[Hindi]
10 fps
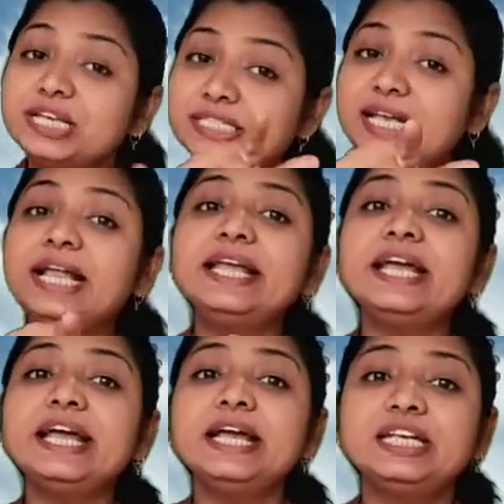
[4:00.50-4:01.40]
इसके
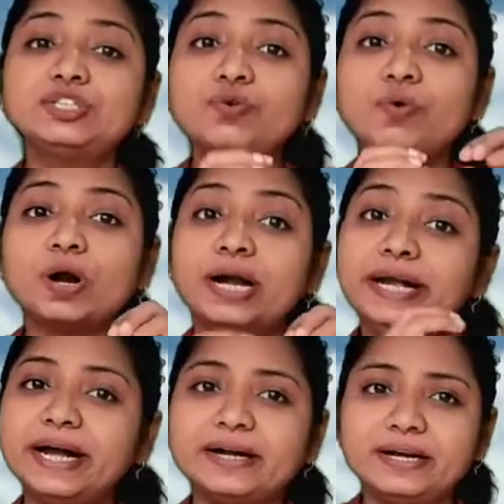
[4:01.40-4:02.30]
लिए इसको
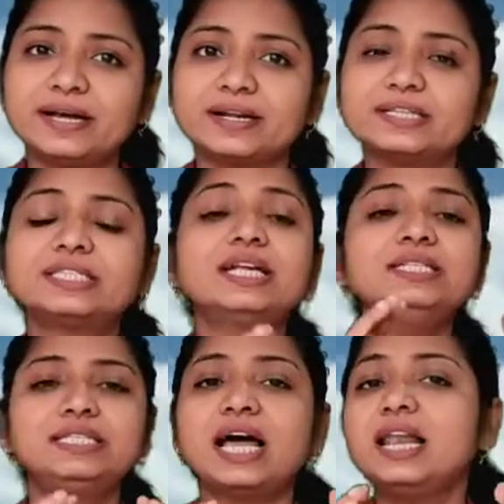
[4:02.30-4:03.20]
कंडक्टर
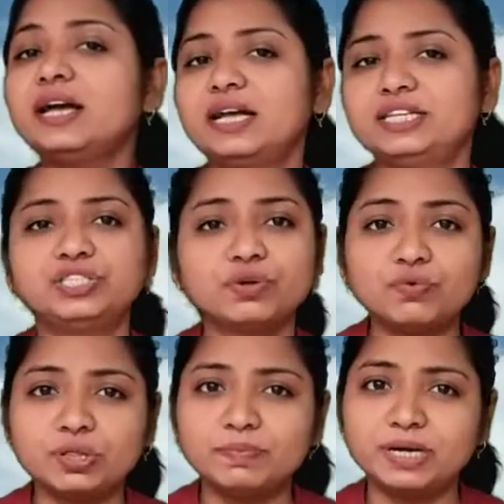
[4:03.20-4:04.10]
संचालक की
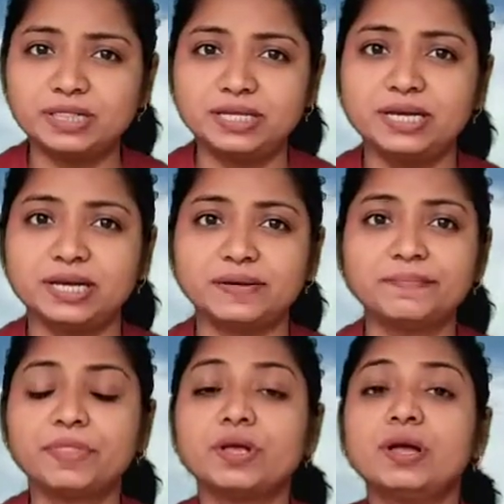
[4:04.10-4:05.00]
ज़रूरत पड़ती है
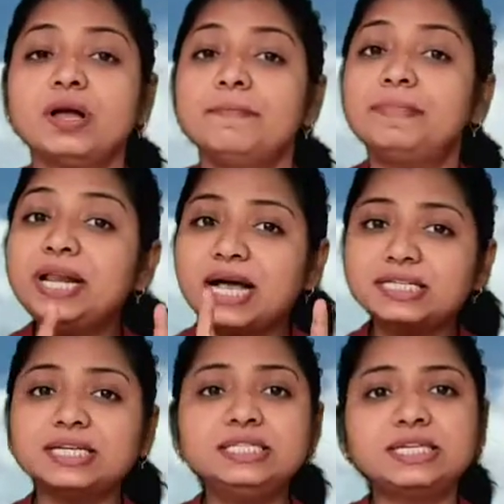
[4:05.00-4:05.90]
बिना
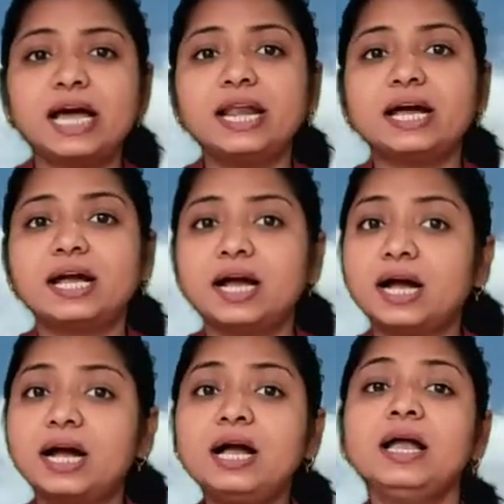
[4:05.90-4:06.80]
संचालक
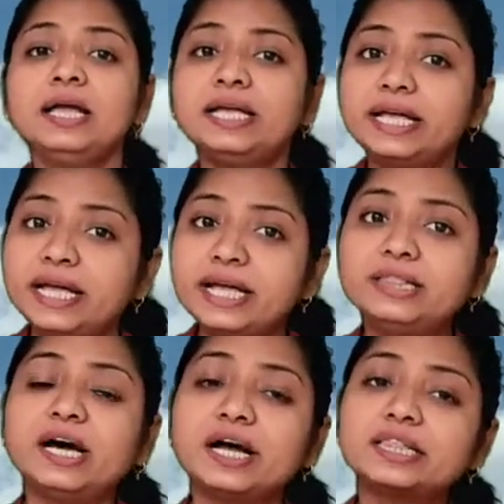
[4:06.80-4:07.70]
का ये
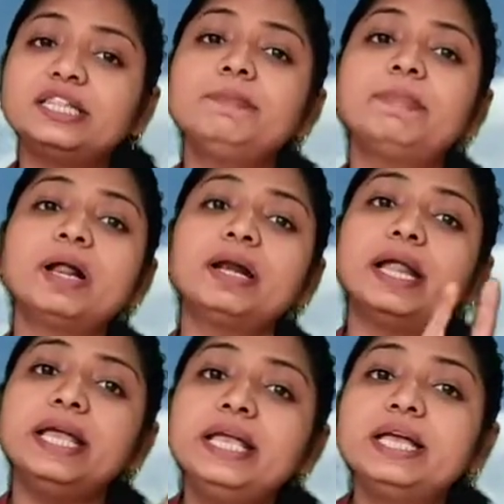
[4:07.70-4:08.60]
धरती पर
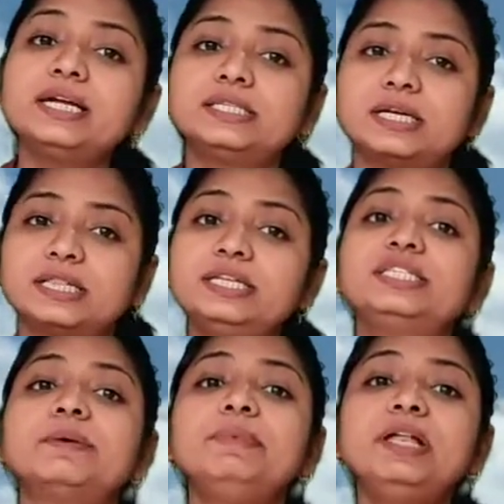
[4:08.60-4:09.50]
नहीं गिर सकती
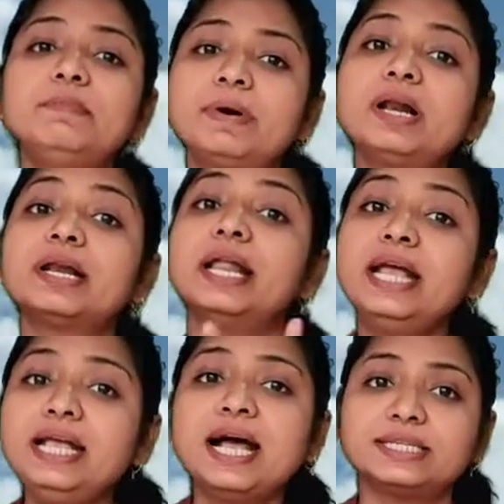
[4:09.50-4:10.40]
ज़मीन पर
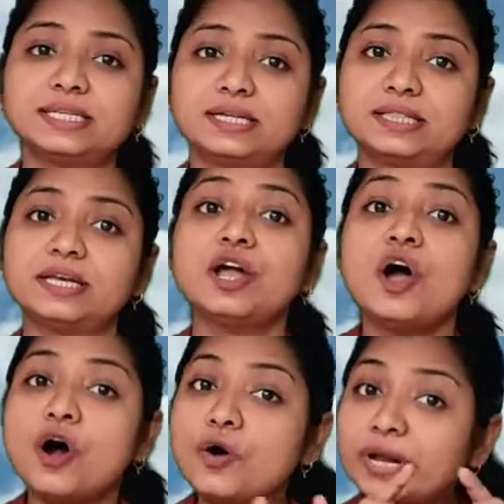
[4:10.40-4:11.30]
नहीं आ सकती
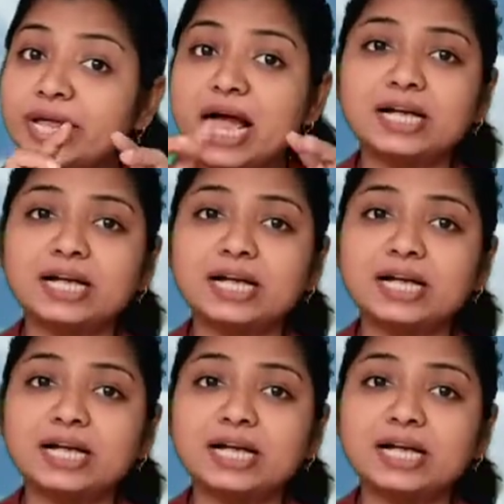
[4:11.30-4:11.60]
और ये